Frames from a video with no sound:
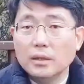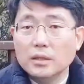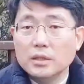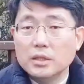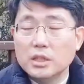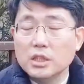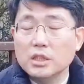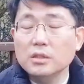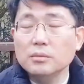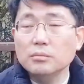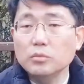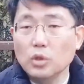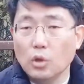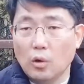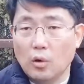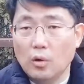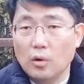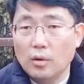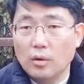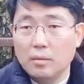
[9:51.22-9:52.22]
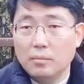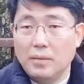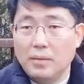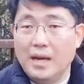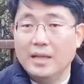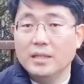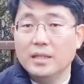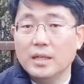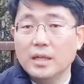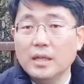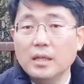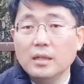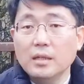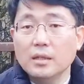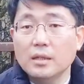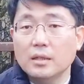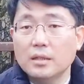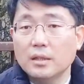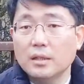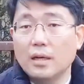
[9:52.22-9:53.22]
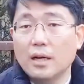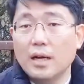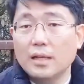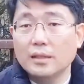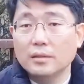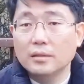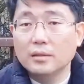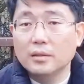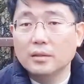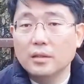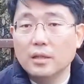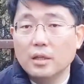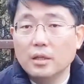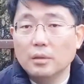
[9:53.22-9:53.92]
지금도 만일 그러한